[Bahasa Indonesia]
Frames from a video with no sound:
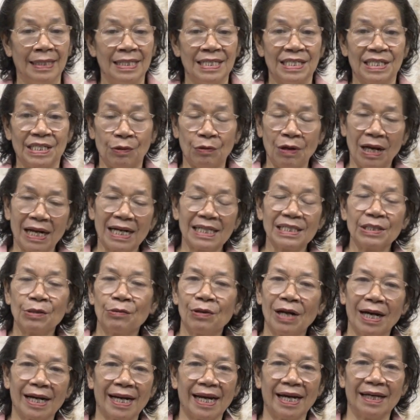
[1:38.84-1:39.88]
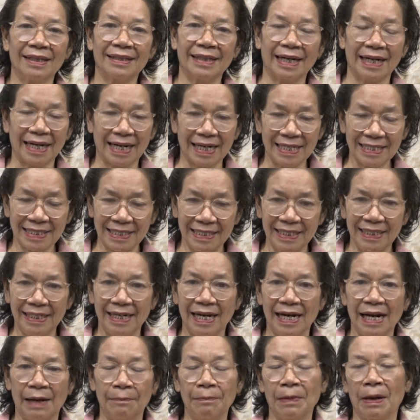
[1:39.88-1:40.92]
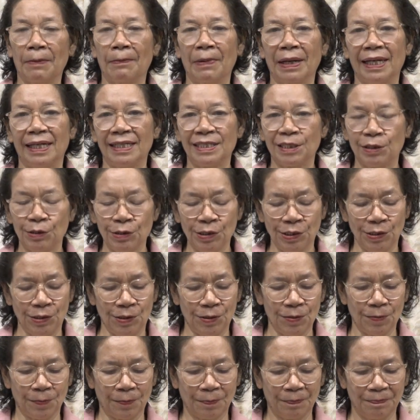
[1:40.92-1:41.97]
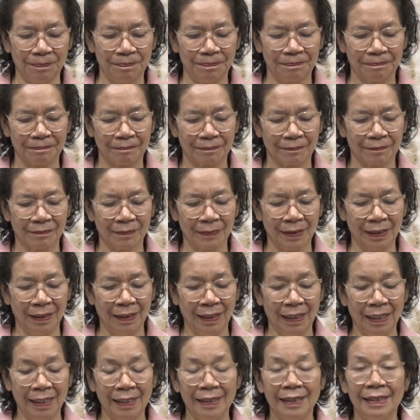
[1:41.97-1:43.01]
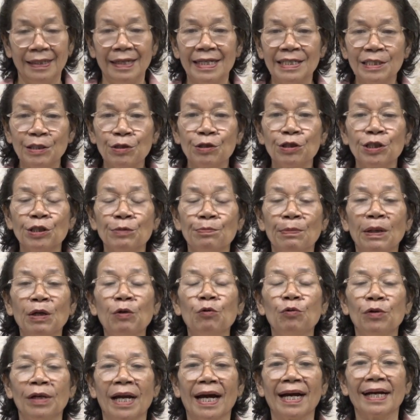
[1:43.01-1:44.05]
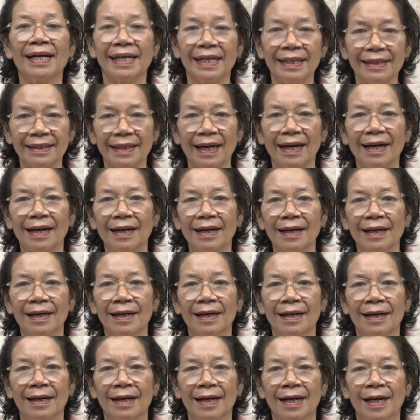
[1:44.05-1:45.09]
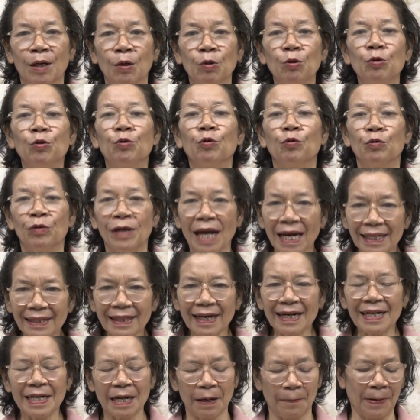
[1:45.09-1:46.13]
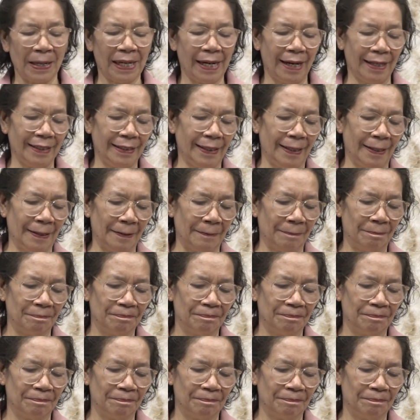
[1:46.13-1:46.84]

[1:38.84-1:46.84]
Saudara-saudara yang terkasih dalam nama Yesus, Yesus mengundang kita untuk datang kepadanya.